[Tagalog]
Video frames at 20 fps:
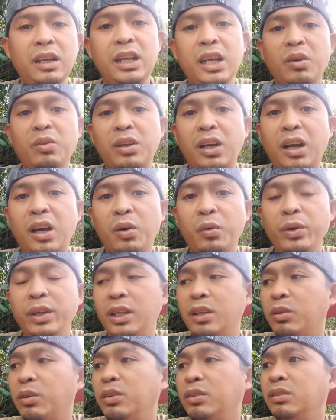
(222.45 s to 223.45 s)
hindi ako
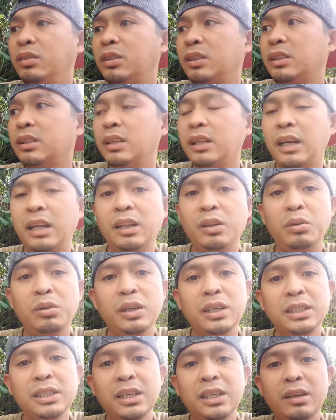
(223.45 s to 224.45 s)
nakauwi doon
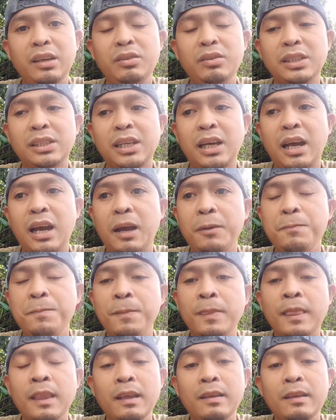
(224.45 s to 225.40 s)
andun kasi ngayon sa